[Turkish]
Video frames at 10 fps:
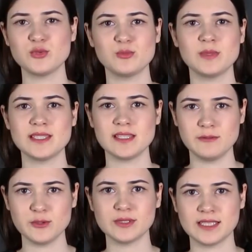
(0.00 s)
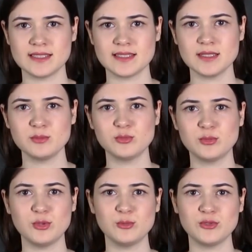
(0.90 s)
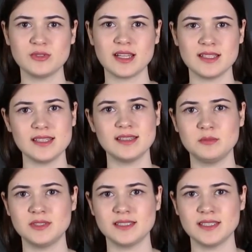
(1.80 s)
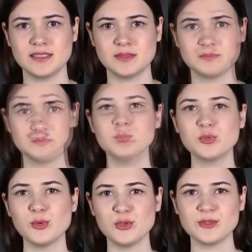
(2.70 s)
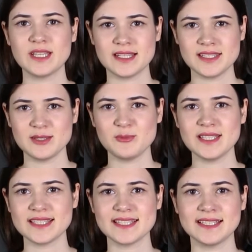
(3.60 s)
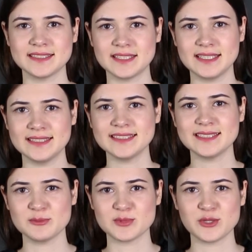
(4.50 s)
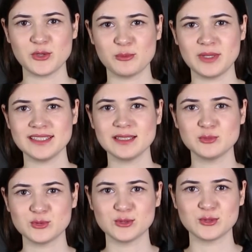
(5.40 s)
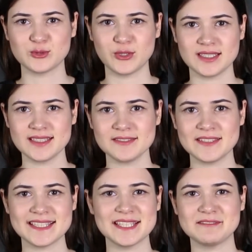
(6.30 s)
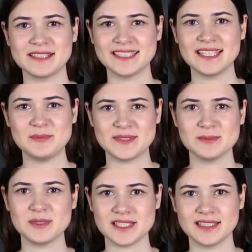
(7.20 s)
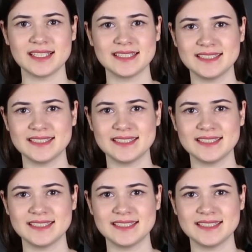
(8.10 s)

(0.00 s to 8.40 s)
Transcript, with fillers: düşünmeyi seviyorlarsa bu bölümü tercih edebilirler. Bu bölümü tercih etmek isteyen adayları aramızda görmekten mutluluk duyarız ve sınavlarda hepsine başarılar